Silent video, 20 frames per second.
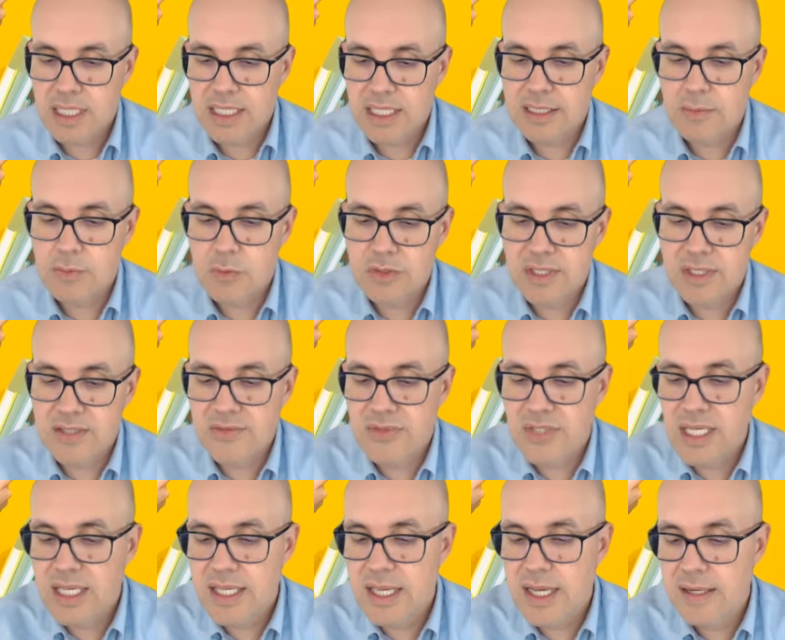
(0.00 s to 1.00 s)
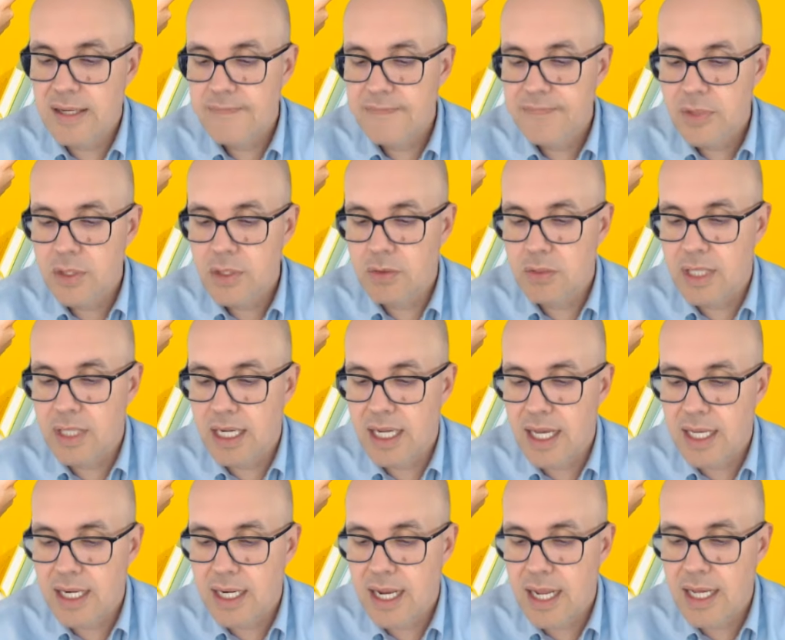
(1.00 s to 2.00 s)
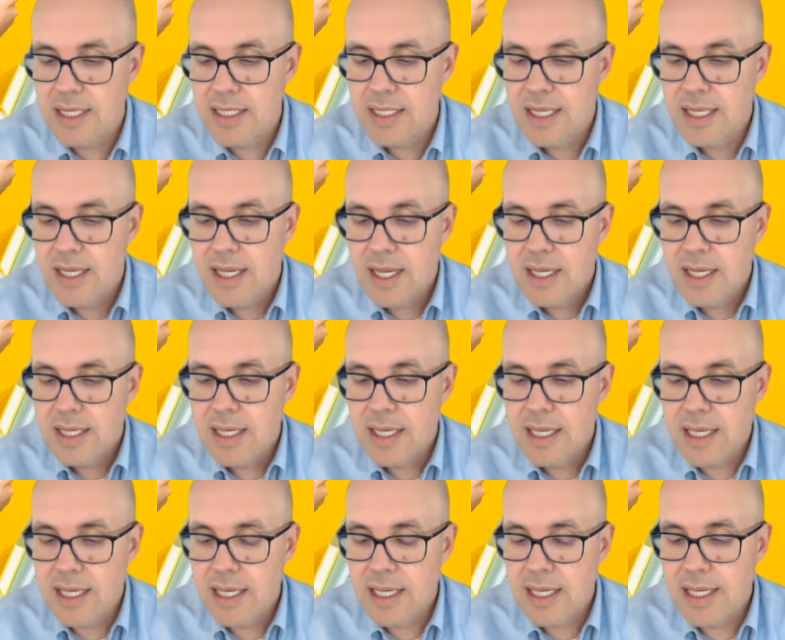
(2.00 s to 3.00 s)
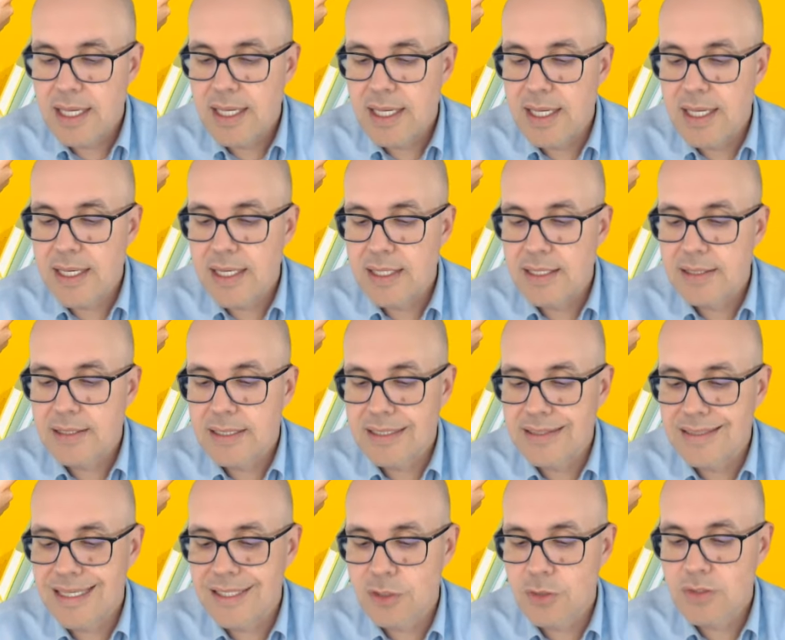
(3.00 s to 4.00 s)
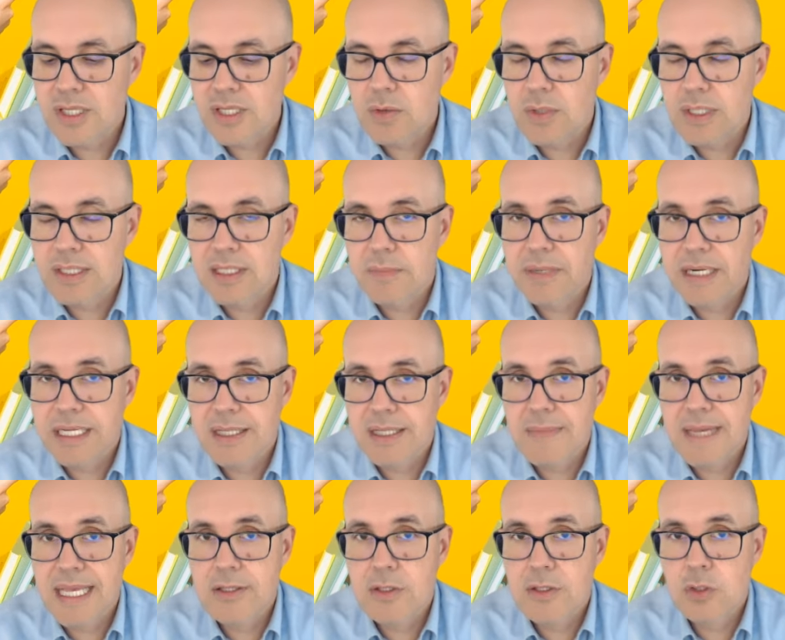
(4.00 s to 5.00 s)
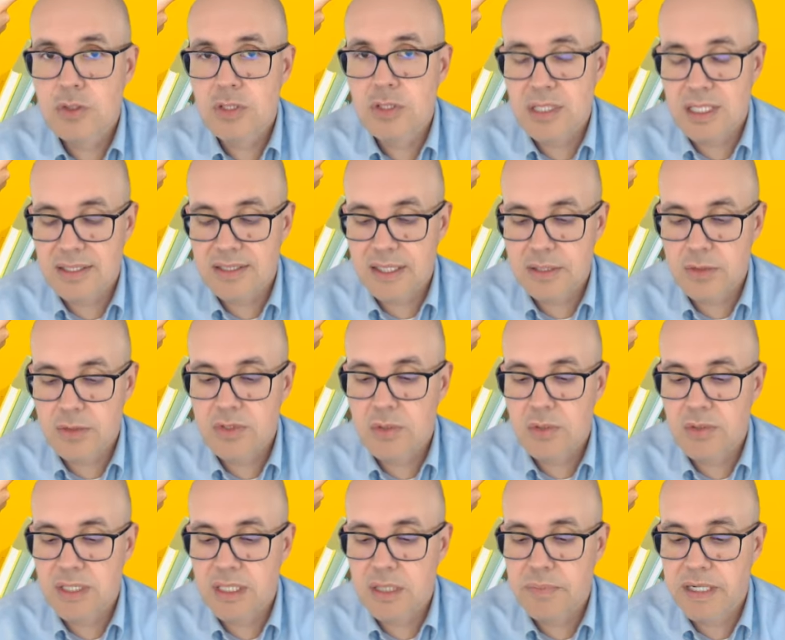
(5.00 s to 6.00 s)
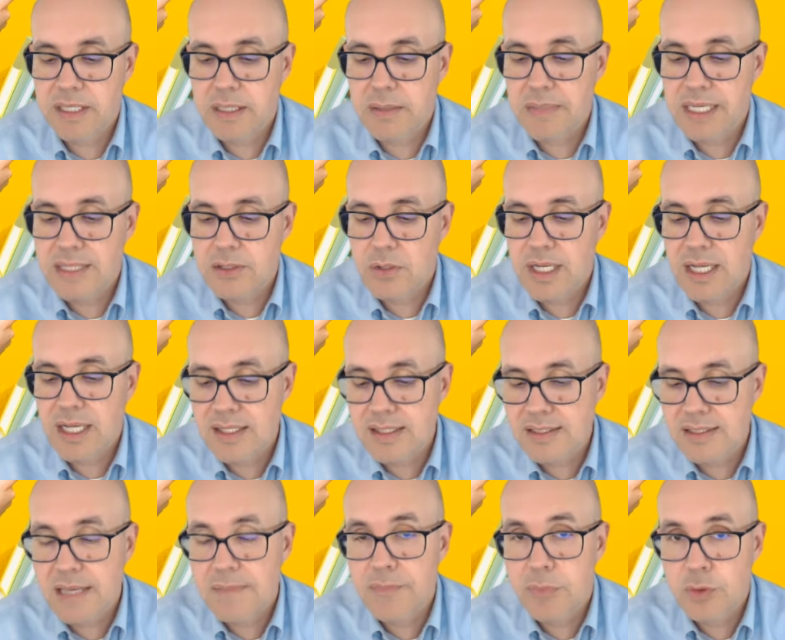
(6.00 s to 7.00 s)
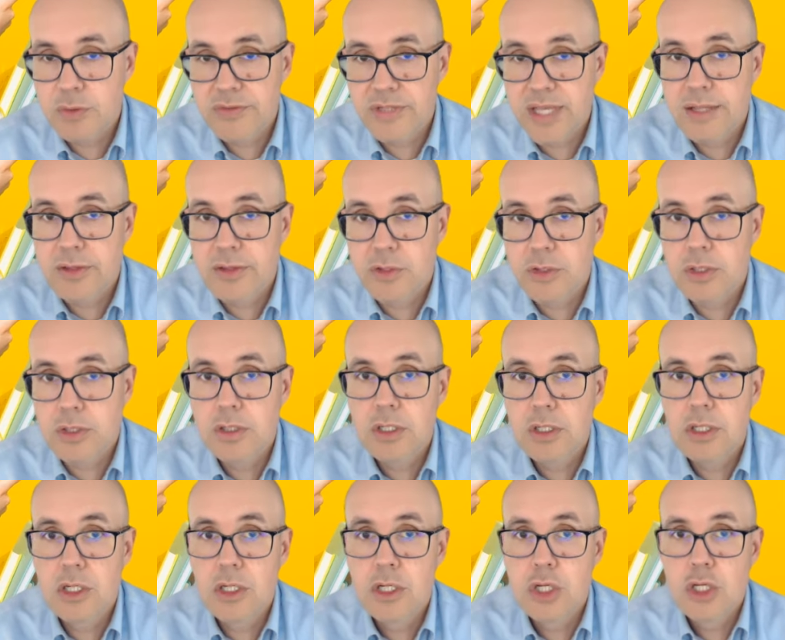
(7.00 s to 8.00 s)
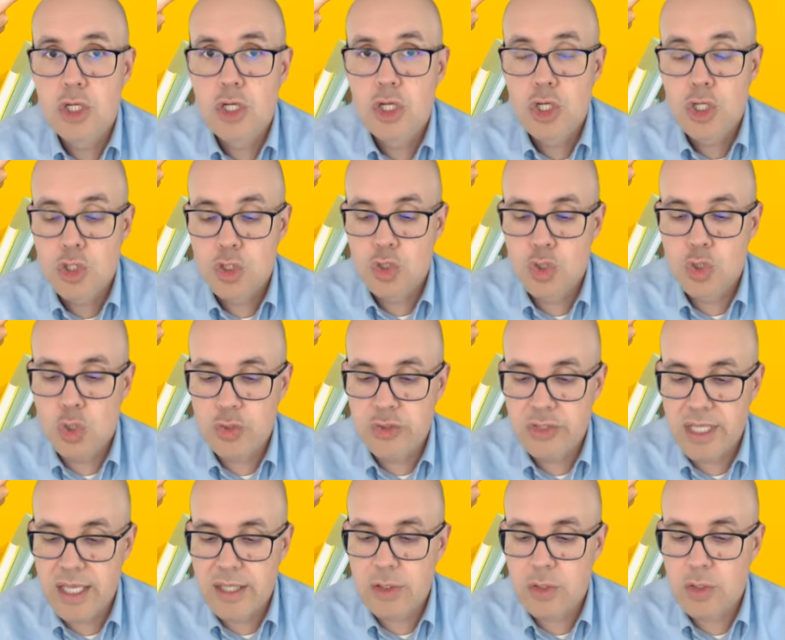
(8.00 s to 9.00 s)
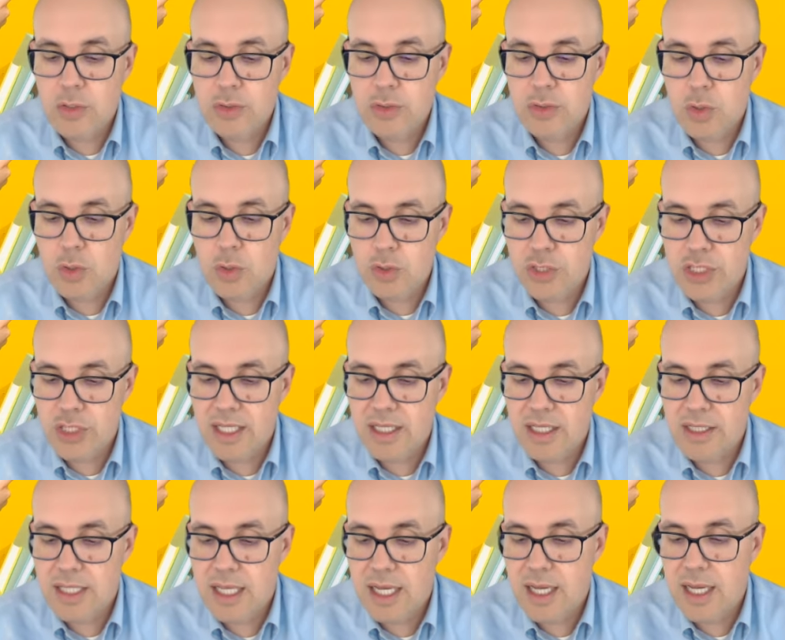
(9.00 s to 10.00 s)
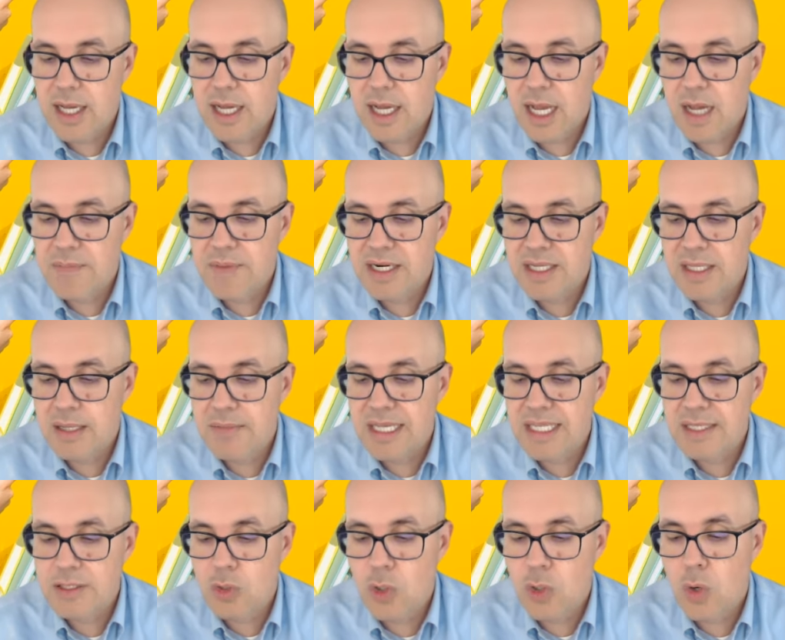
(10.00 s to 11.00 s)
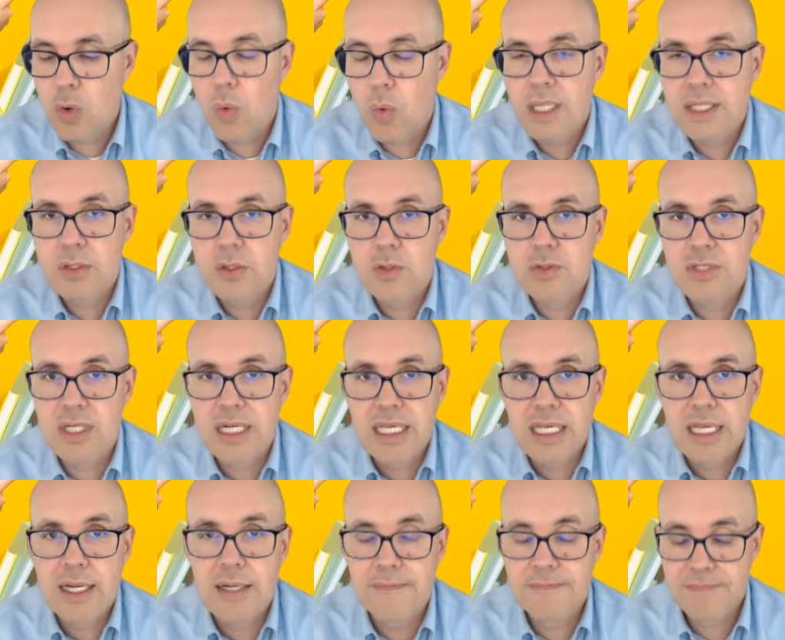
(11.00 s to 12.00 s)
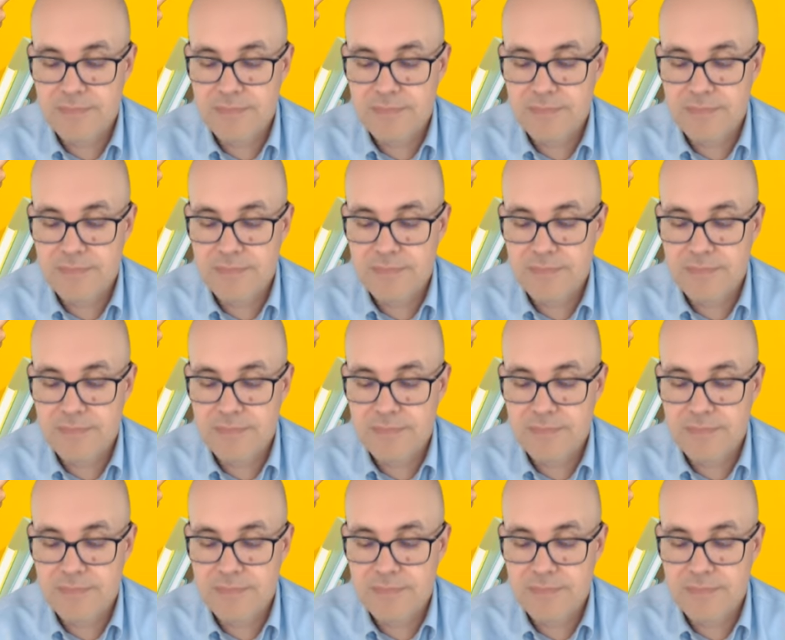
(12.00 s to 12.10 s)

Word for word: es muy sencilla. Se agarra 350 eh, apartamentos. y 350 apartamentos es el 100%, 280 apartamentos, ¿cuánto sería?